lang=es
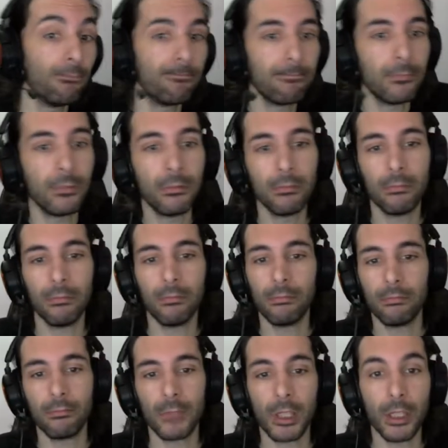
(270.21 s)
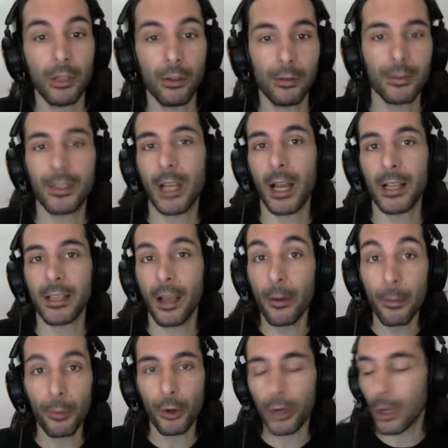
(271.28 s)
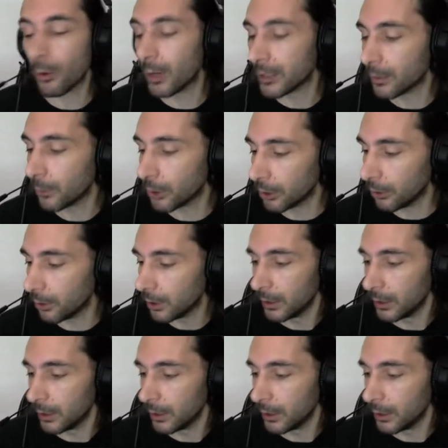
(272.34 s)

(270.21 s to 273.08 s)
Mm, si no, ya saben por qué, cuál es el motivo.